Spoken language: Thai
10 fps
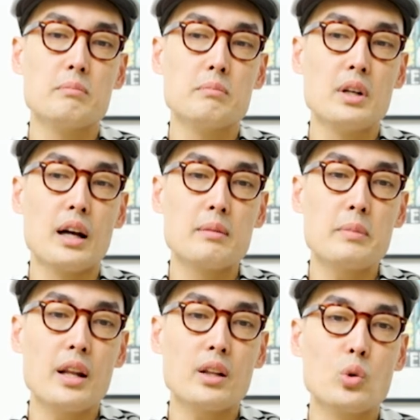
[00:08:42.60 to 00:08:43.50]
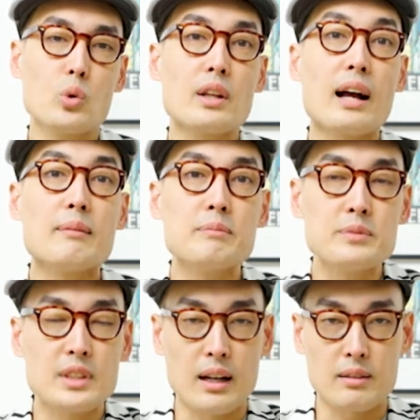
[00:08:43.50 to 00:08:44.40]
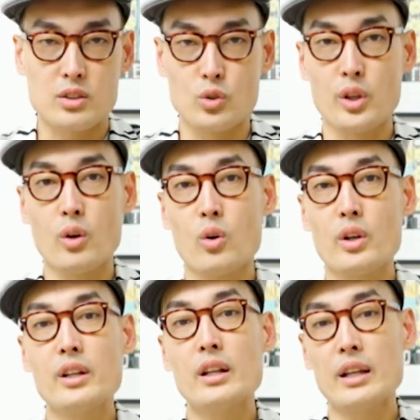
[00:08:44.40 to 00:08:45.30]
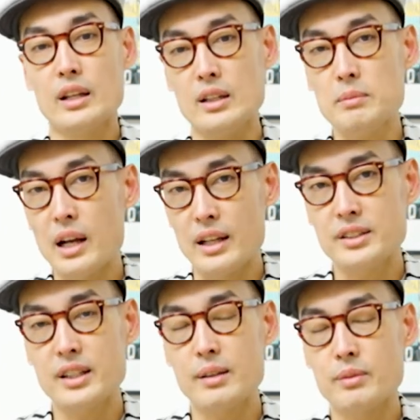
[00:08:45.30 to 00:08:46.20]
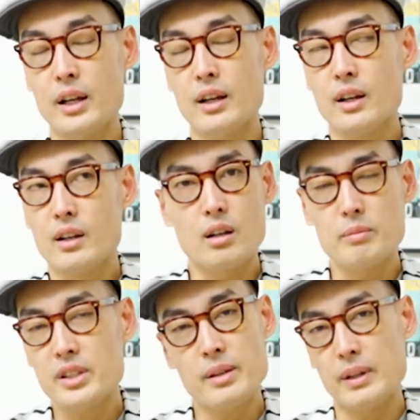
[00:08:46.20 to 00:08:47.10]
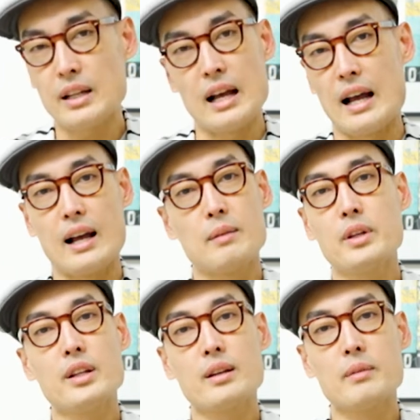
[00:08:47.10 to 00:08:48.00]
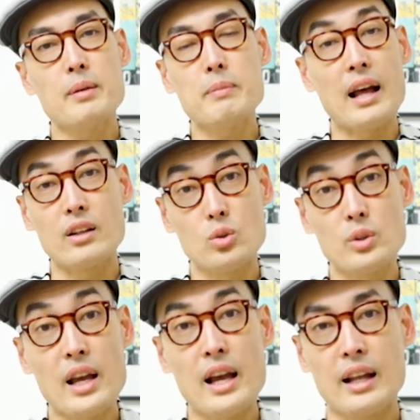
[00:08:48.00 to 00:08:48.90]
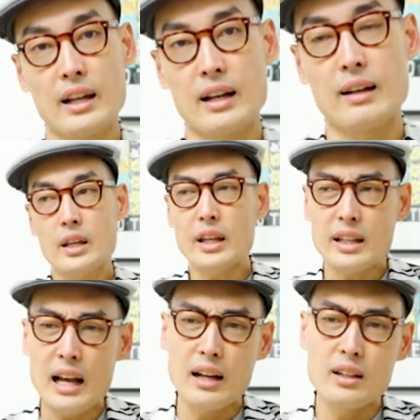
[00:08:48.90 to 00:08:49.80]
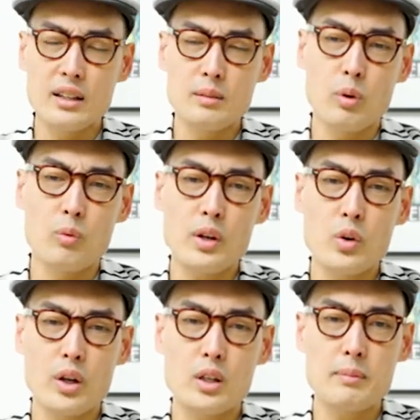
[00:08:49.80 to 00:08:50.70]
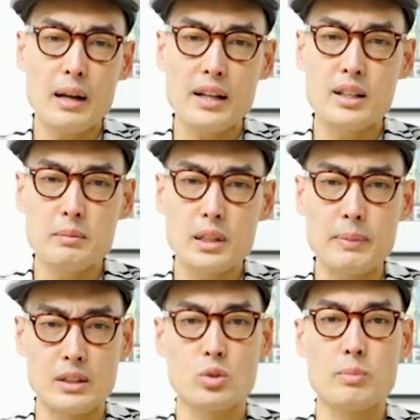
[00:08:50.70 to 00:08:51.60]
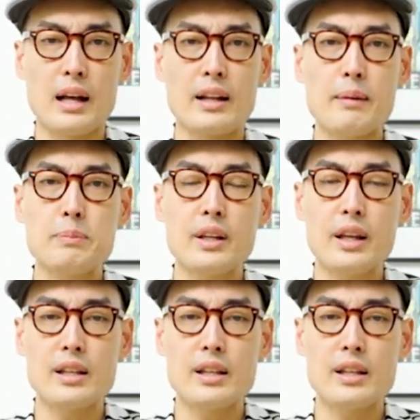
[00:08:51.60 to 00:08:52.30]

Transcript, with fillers: เหมือนไม่ได้ถูกทำจากสตูดิโอดีๆหรือมืออาชีพเนี่ย ก็ไม่ใช่ปัญหา ไม่ได้ทำให้แบรนด์ดูแย่นะครับ อีกอย่างหนึ่งผมว่าด้วยเครื่องไม้เครื่องมือปัจจุบันแอปพลิเค